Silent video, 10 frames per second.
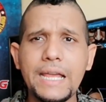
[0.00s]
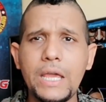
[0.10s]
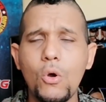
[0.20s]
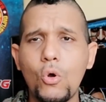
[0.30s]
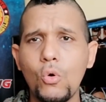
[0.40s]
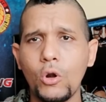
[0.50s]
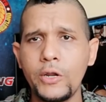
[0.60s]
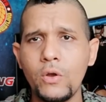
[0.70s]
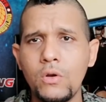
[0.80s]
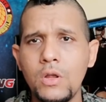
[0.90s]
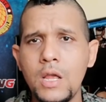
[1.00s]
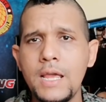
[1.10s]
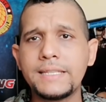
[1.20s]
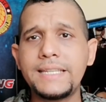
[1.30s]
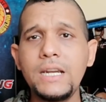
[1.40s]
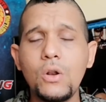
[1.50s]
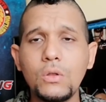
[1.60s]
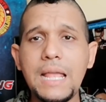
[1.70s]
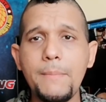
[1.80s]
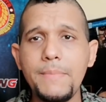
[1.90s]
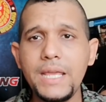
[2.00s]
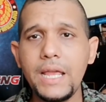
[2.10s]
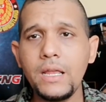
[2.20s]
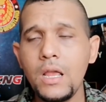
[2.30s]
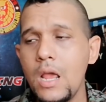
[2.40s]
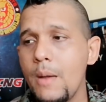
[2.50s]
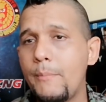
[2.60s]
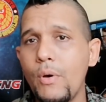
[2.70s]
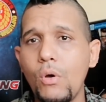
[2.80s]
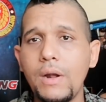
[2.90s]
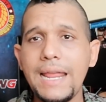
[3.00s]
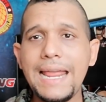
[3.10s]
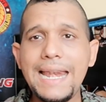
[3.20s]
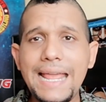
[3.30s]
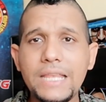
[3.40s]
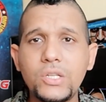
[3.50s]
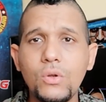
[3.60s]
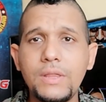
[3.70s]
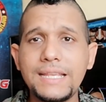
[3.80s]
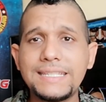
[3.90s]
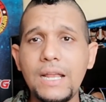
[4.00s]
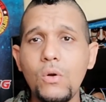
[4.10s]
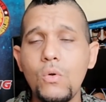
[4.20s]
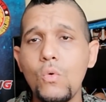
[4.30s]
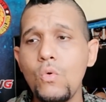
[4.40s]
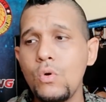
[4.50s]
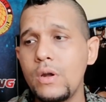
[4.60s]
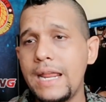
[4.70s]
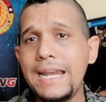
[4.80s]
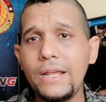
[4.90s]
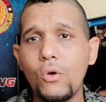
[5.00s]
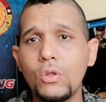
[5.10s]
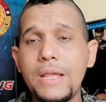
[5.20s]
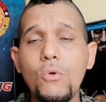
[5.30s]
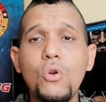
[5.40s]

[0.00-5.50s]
que ocurrió, sino también por el hecho de ser un, el hijo de un